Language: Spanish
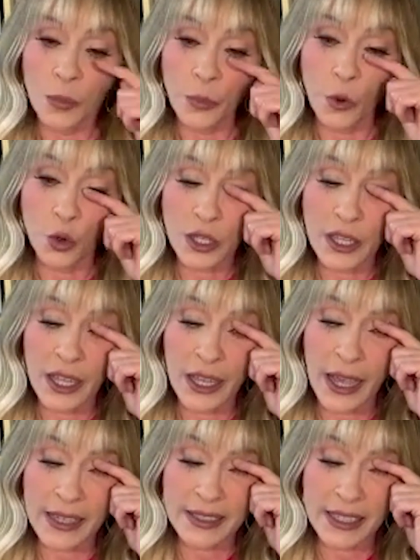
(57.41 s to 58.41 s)
porque
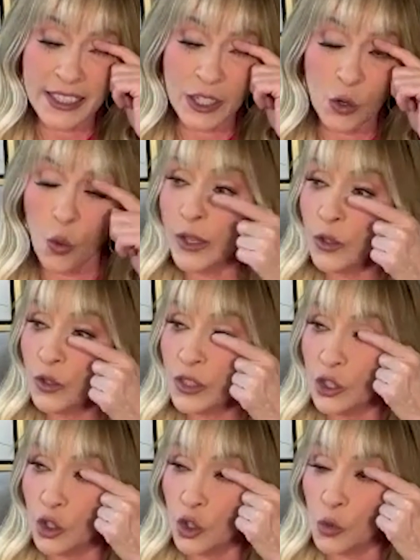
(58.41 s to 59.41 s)
hace cinco años
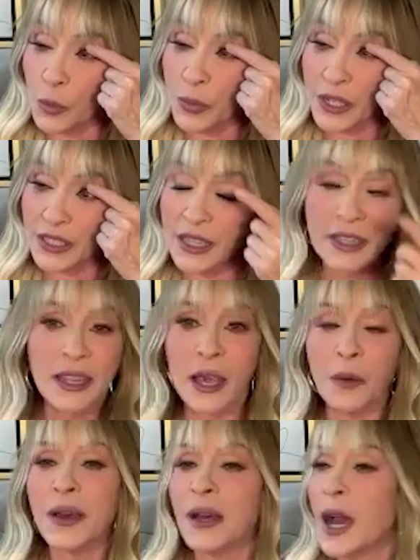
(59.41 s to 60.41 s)
que yo no me
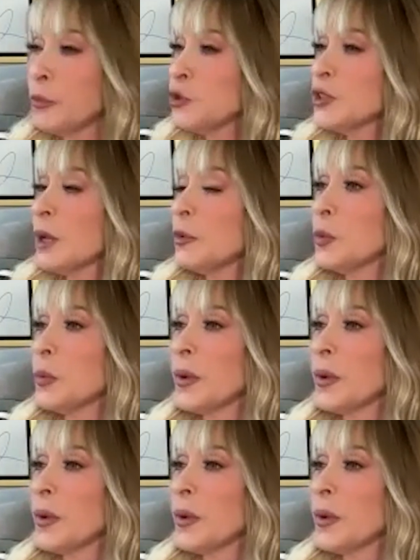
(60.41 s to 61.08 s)
presentaba, apúntame,